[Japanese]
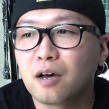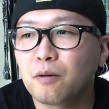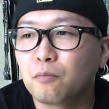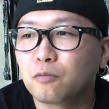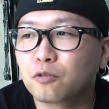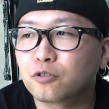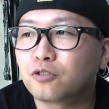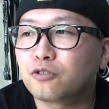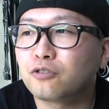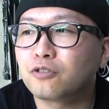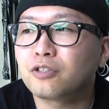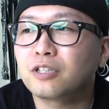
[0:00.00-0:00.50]

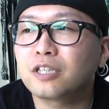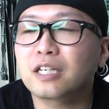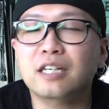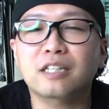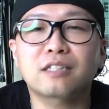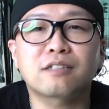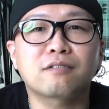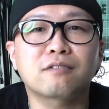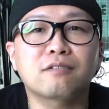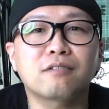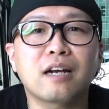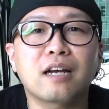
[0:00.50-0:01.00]
もうじゅうに
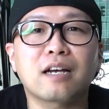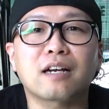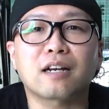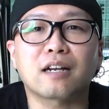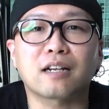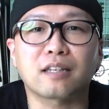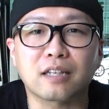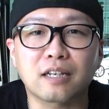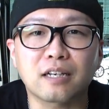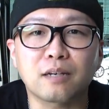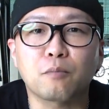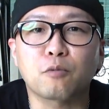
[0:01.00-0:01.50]
がつぐらいか
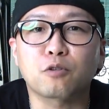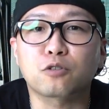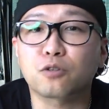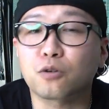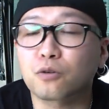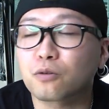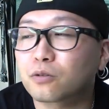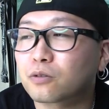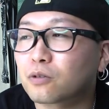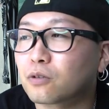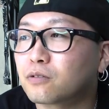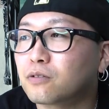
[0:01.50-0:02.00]
らね、もう
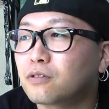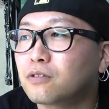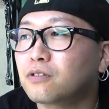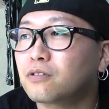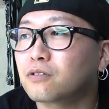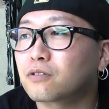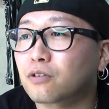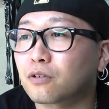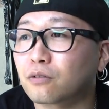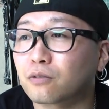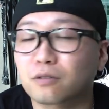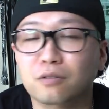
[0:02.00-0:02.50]
ちょっとず
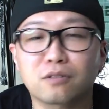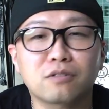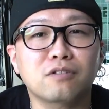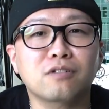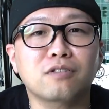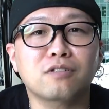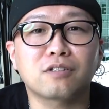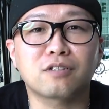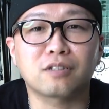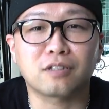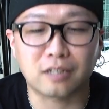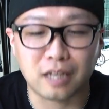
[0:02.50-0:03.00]
つちょっと
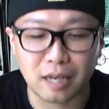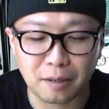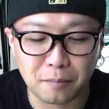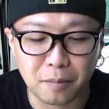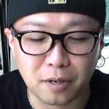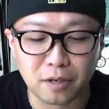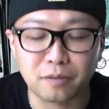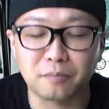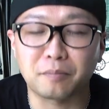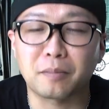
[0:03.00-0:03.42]
ずつね、メ、